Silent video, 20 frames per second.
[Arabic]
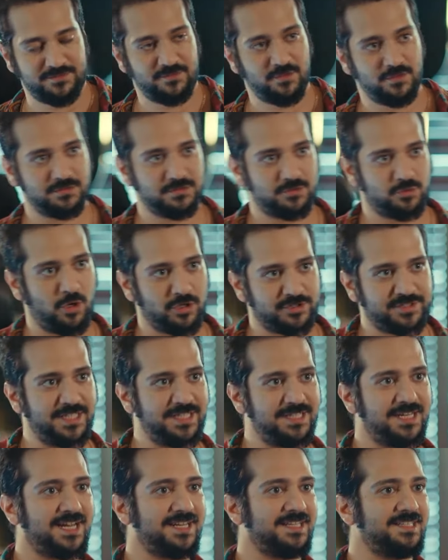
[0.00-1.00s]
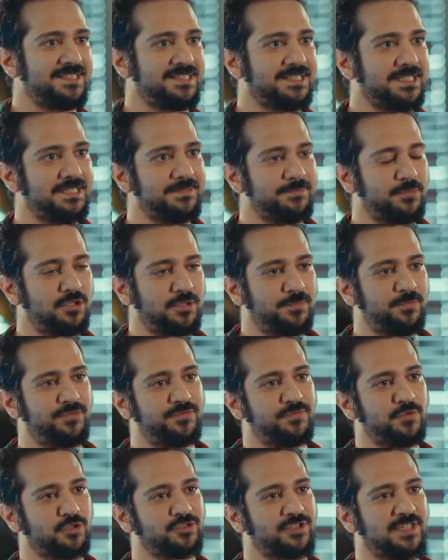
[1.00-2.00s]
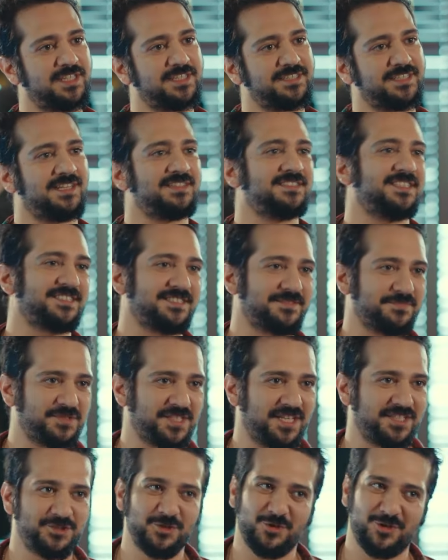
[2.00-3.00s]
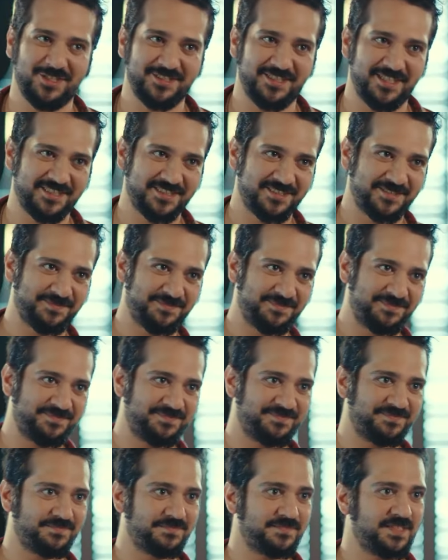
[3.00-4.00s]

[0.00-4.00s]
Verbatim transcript: أه, أه، كنت عامل لهم ندوة عن أنواع الكوكتيلات الظريفة وكيف بتنعمل إخراس